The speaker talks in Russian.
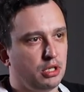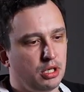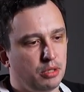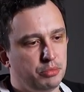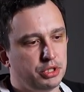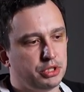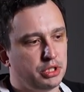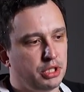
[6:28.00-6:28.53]

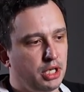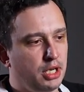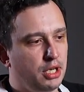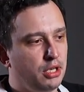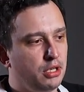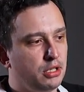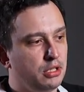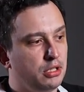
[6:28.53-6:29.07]

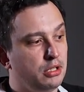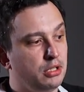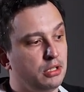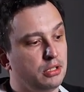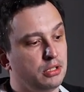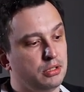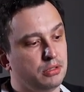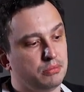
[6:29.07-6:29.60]

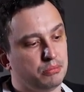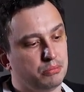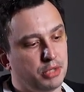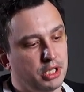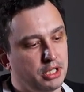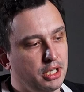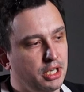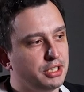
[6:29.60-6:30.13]
объяснял,
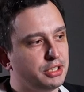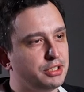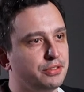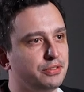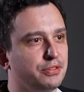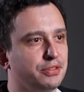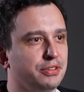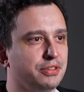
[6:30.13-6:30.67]

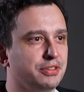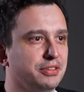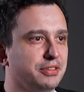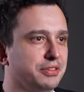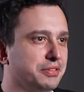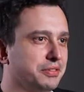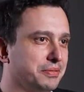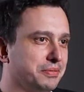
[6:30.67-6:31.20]

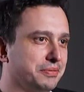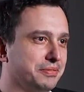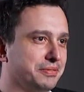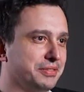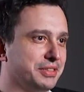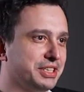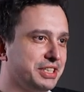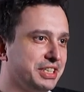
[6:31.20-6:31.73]
показывал,
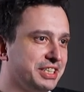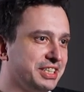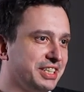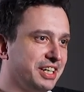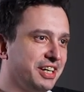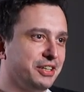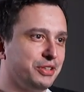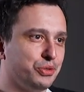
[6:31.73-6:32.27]

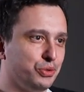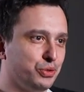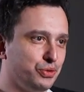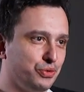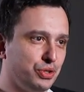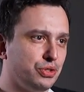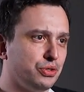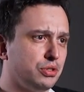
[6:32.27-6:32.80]
разъяснял. То есть
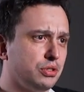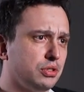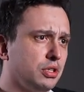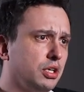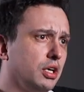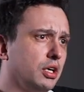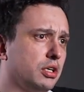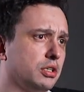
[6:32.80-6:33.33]
вот это
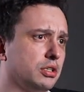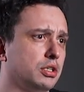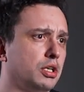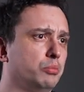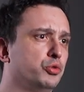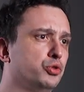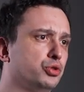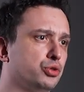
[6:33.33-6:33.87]
э,
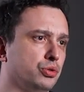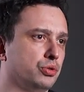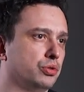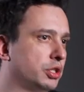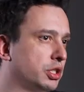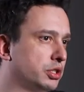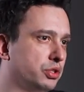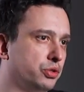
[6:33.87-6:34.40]
тому, что
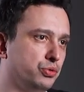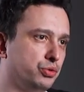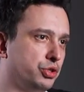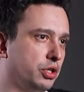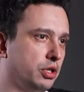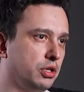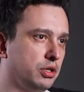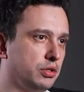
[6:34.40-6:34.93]
нас и
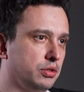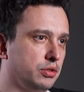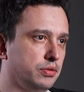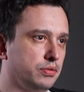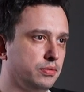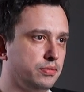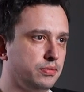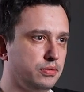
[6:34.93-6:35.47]
учили
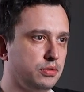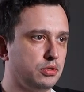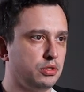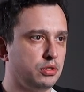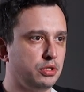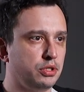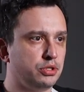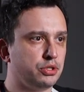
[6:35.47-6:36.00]

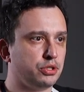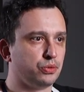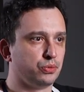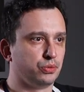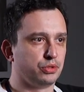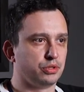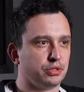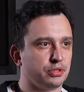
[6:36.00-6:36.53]
в
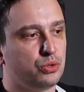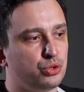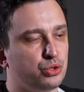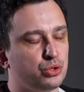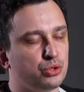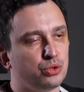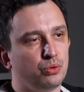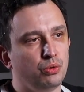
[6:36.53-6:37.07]
институте. То, что
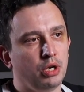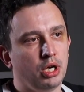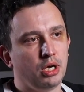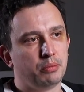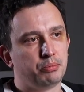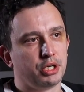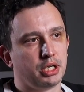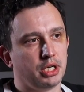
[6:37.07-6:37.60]
с нуля
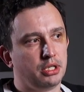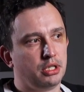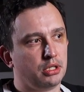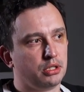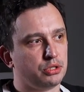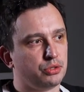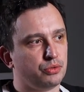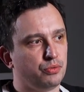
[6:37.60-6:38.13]

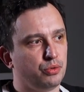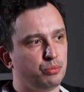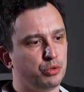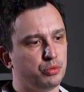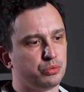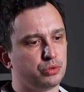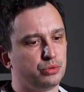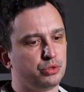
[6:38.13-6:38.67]
приходилось, но ну, в
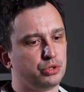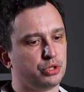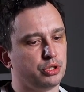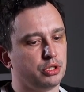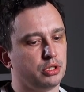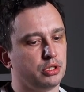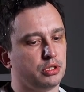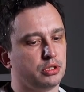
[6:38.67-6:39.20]
любом
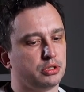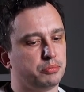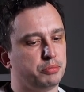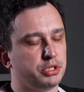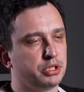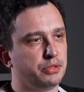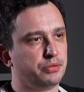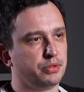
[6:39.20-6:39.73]
случае
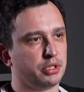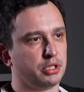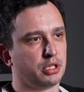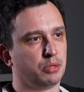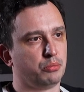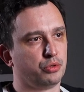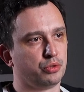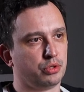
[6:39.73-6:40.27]
специфика
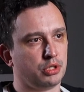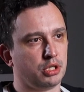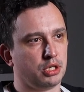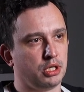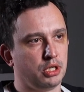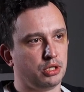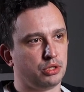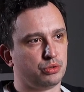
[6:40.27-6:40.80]
работы
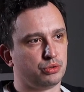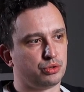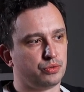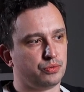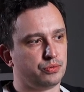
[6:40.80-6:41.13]
такая, то, что